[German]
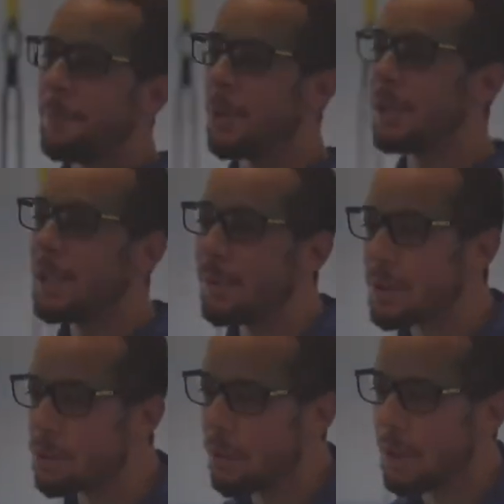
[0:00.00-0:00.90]
Und ich
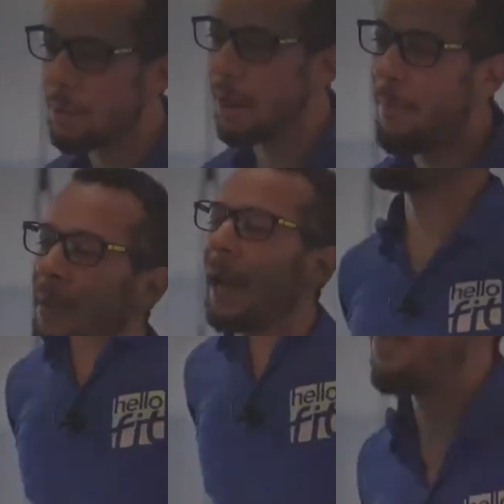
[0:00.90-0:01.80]
versuche immer,
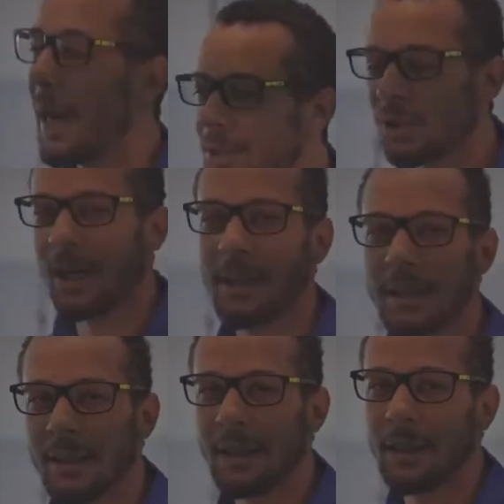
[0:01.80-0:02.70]
einmal breit zu
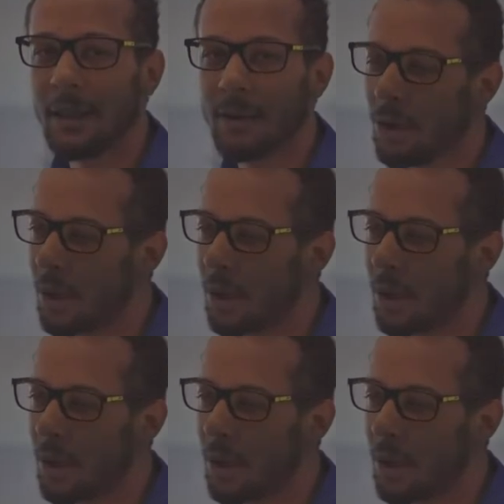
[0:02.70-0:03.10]
landen, äh, zu,